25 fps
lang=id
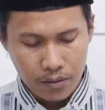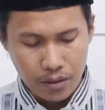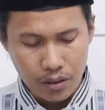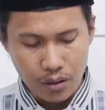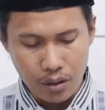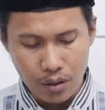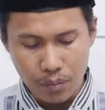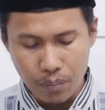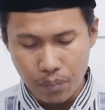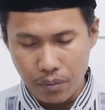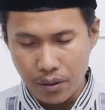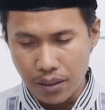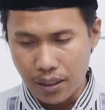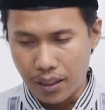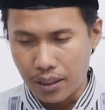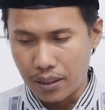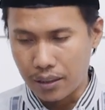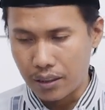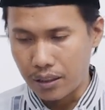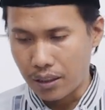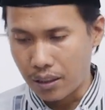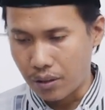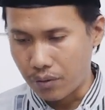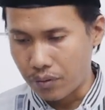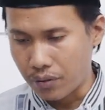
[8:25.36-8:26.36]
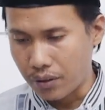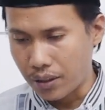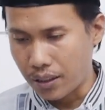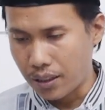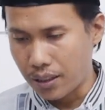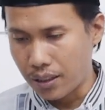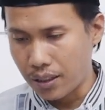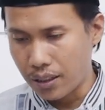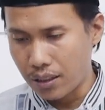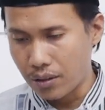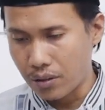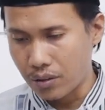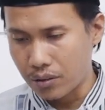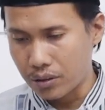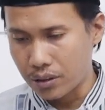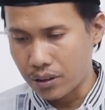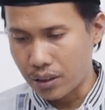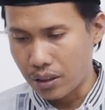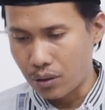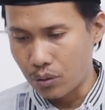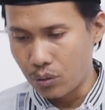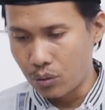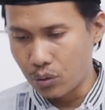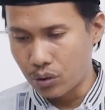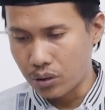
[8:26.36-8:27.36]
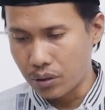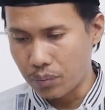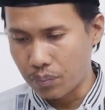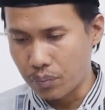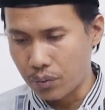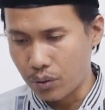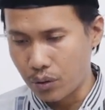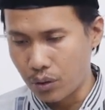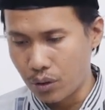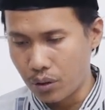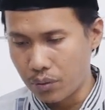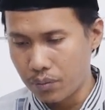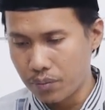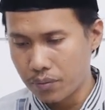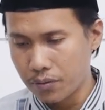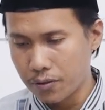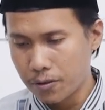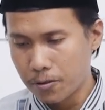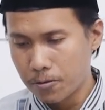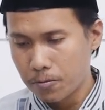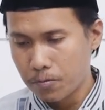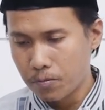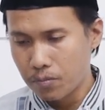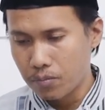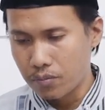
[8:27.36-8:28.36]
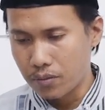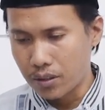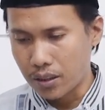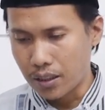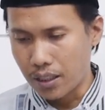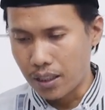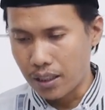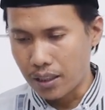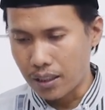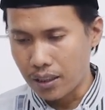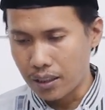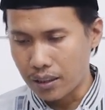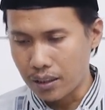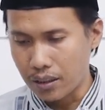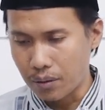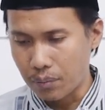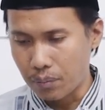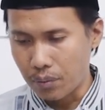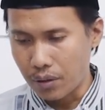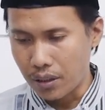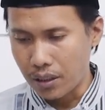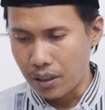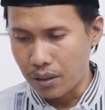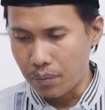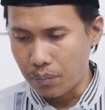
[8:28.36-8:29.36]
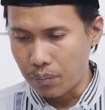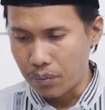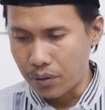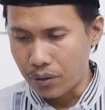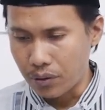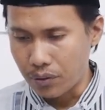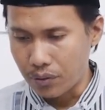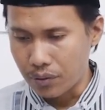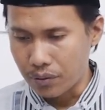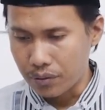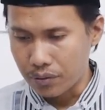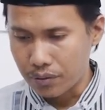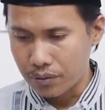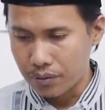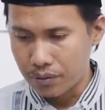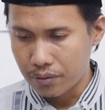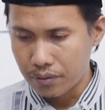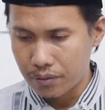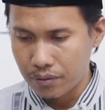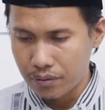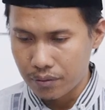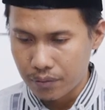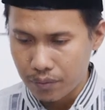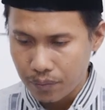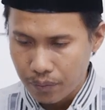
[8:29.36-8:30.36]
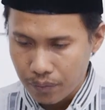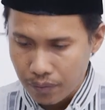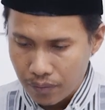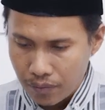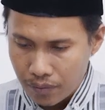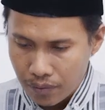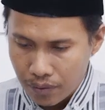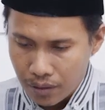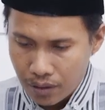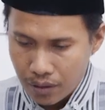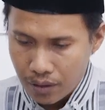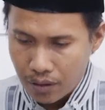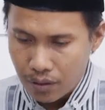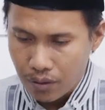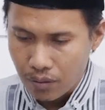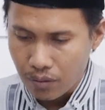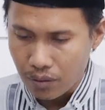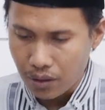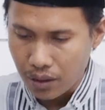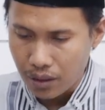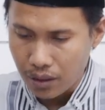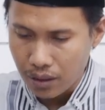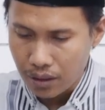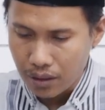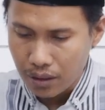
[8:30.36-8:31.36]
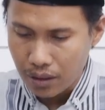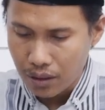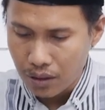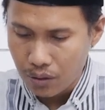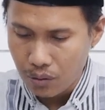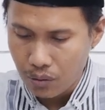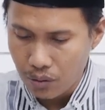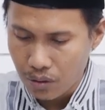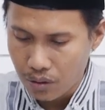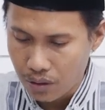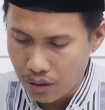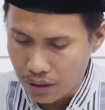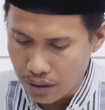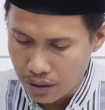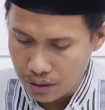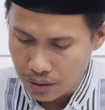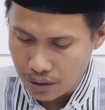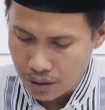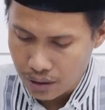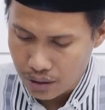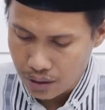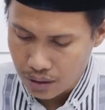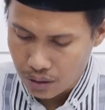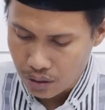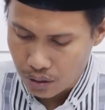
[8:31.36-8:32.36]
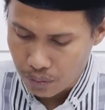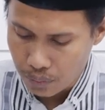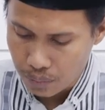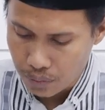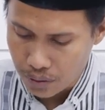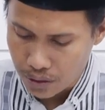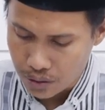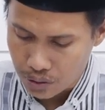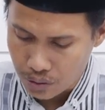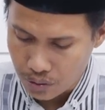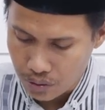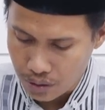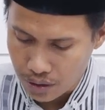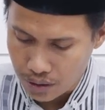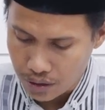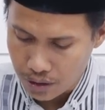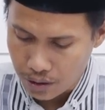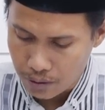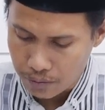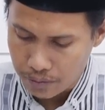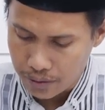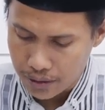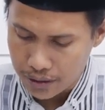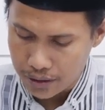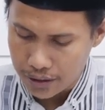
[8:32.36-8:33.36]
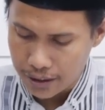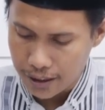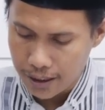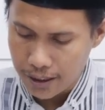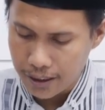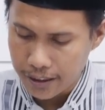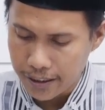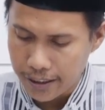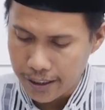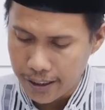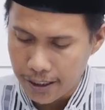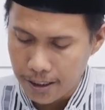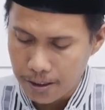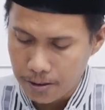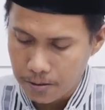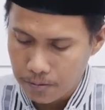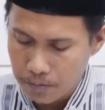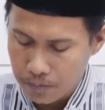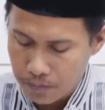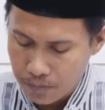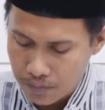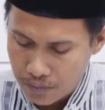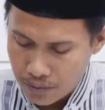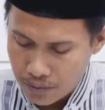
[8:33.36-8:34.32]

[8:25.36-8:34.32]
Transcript: qabla an yarfa'a ra'sahu sebelum mengangkat kepala beliau. Wa yarka'u raka'ataini qabla salatil fajar dan